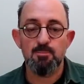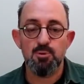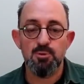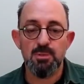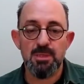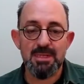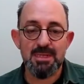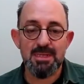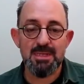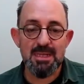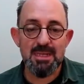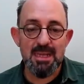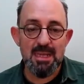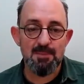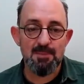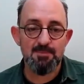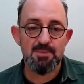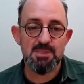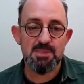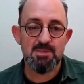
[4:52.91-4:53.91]
bunların
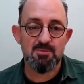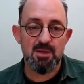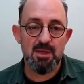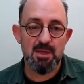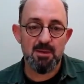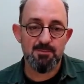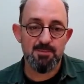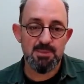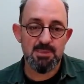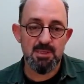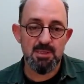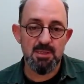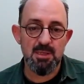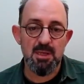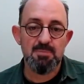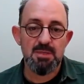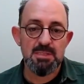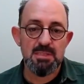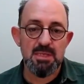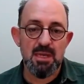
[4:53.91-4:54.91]
hepsi ve hepsi
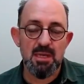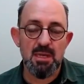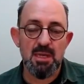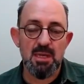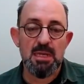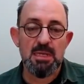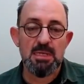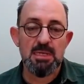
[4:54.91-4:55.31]
bize